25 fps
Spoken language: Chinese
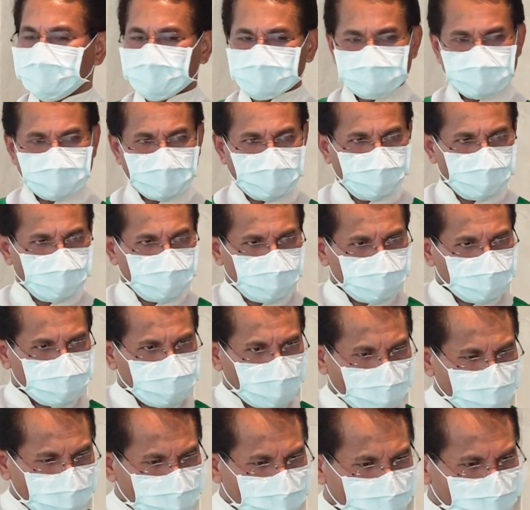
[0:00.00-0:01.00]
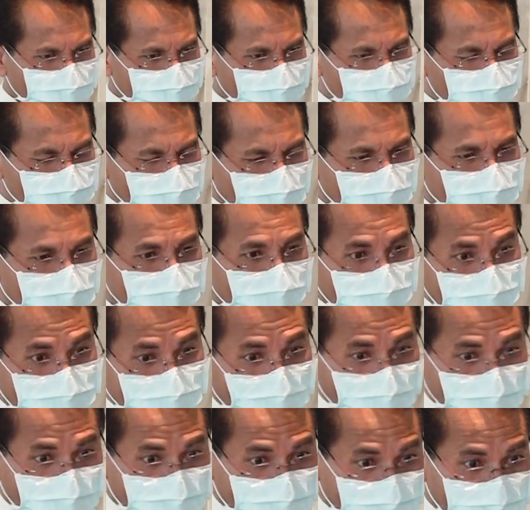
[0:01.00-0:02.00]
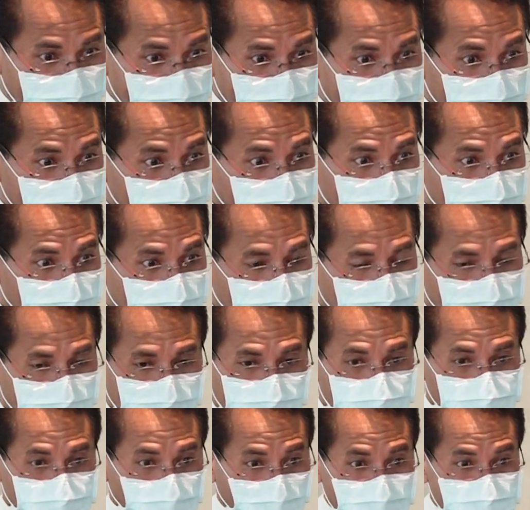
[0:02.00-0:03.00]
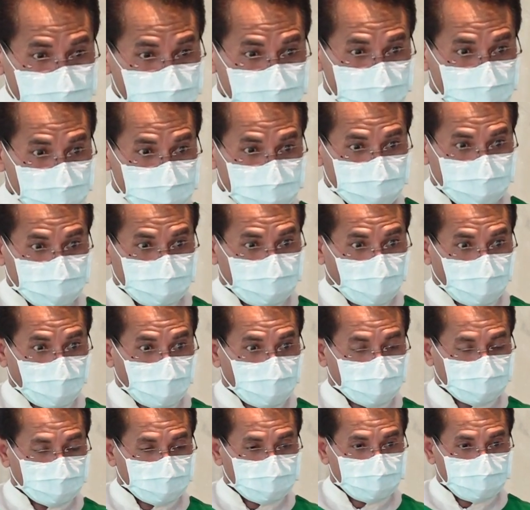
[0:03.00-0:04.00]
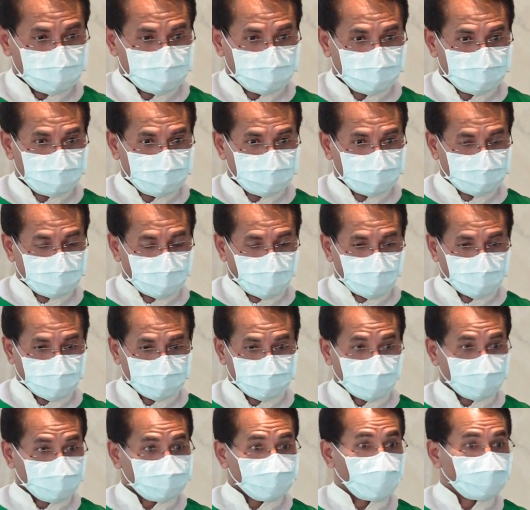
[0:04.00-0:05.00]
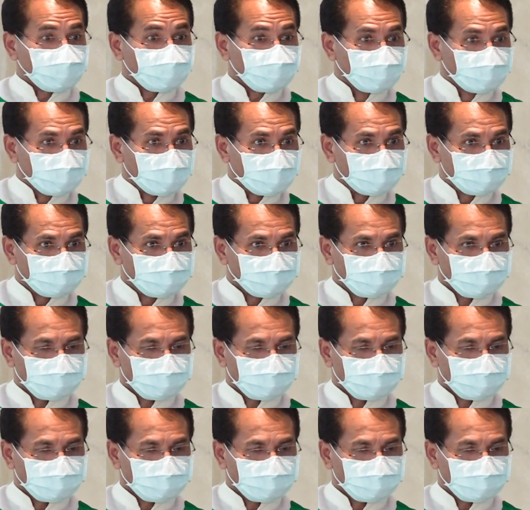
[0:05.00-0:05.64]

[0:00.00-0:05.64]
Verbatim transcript: 这个团体里面也可以随时有有有冲突的，